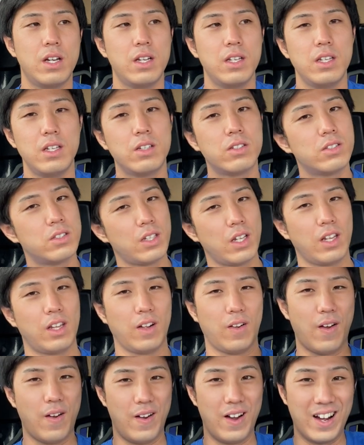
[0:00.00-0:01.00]
がいくつだっ
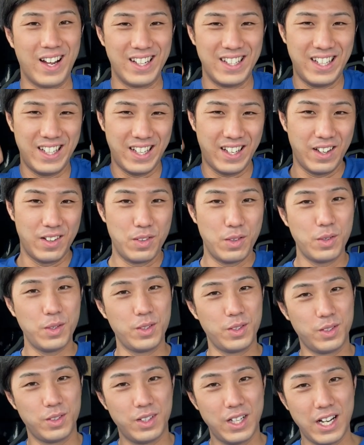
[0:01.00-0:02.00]
たかわかんないんだけど、
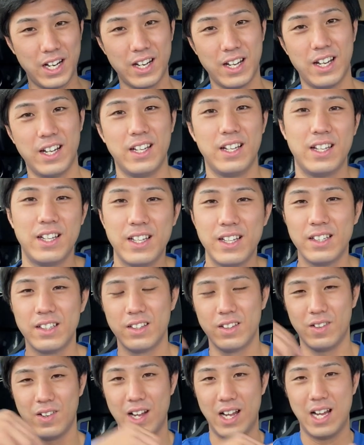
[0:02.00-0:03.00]
6、7
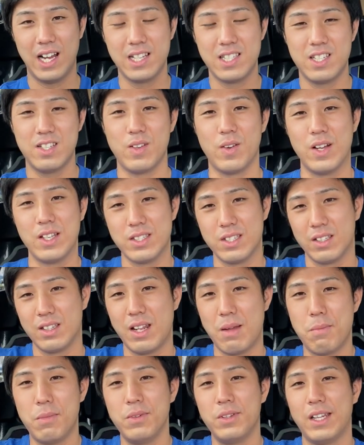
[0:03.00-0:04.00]
とか8とかそん
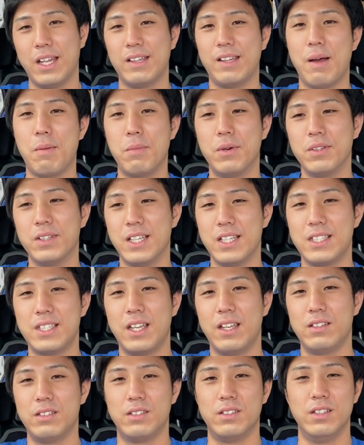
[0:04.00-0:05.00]
なもんだとは思うんです
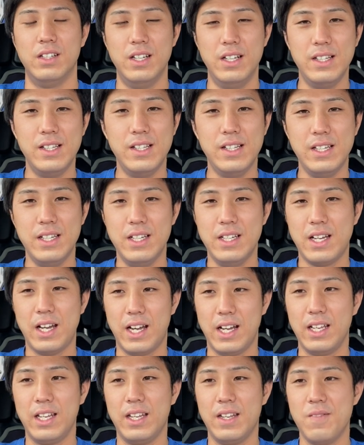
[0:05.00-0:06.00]
けど、
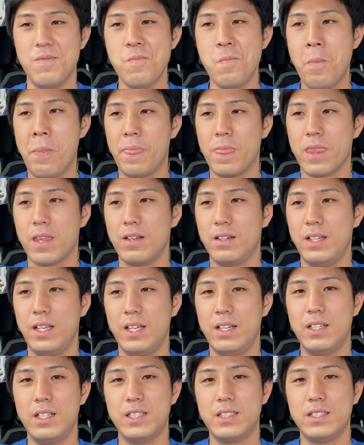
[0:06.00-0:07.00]
はい。
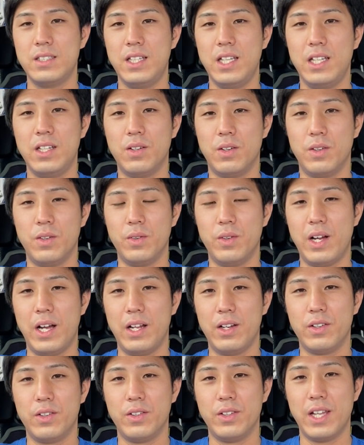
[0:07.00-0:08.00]
で、LSD の、
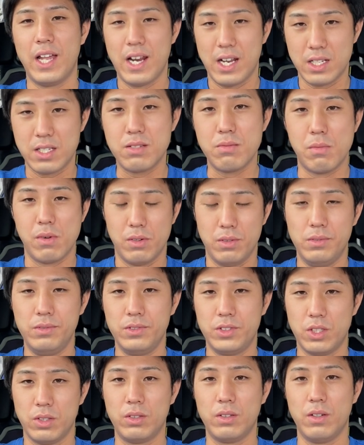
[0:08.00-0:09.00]
あの、鳴らしも
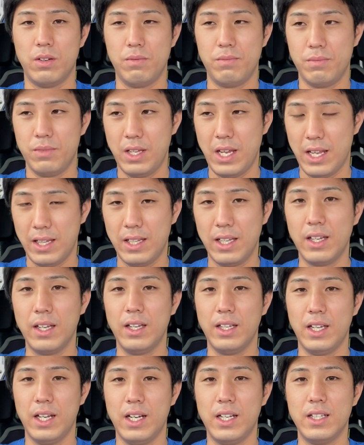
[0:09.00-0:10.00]
ちょっとやんな
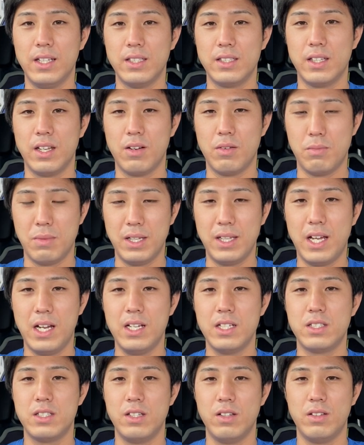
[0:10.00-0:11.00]
きゃいけないんですけど、まあ鳴
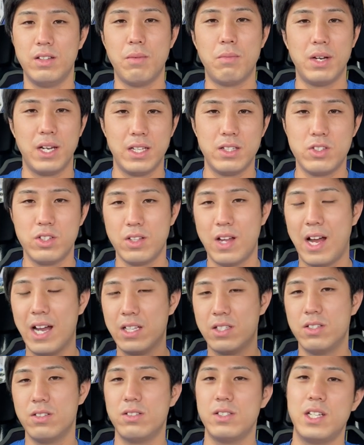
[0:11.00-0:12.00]
らしって言ってもね、ちょっと
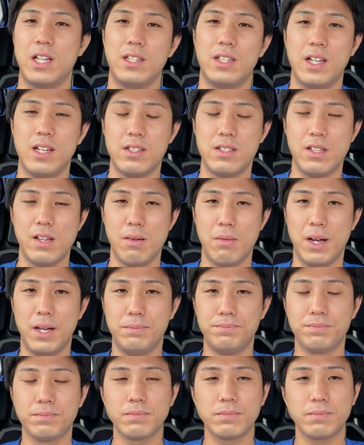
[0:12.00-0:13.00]
8の字やったりすれば、